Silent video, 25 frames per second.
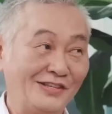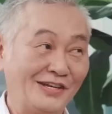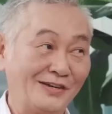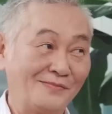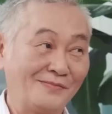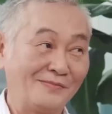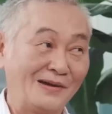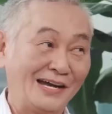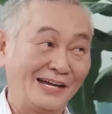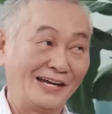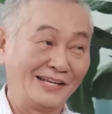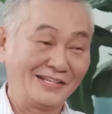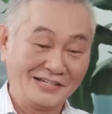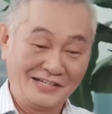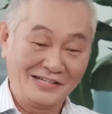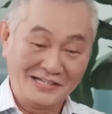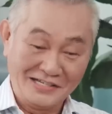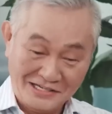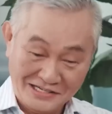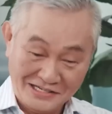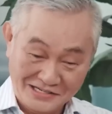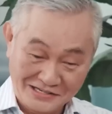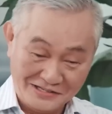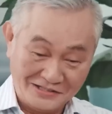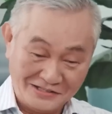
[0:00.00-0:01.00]
nhờ bà
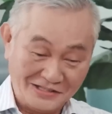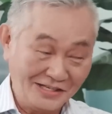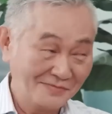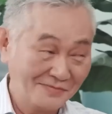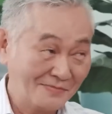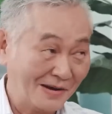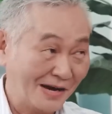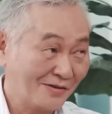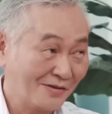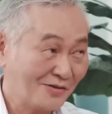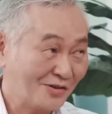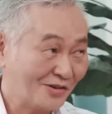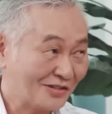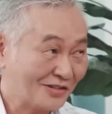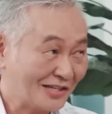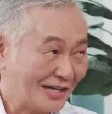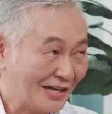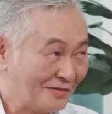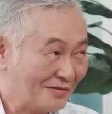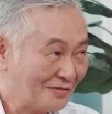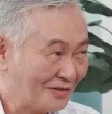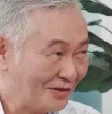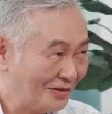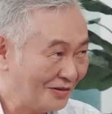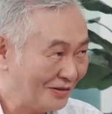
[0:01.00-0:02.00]
chỉ bảo cho
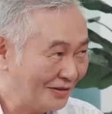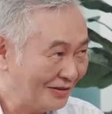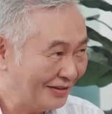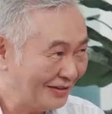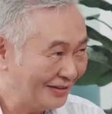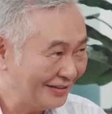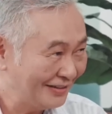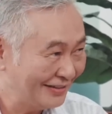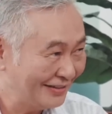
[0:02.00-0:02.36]
cháu nó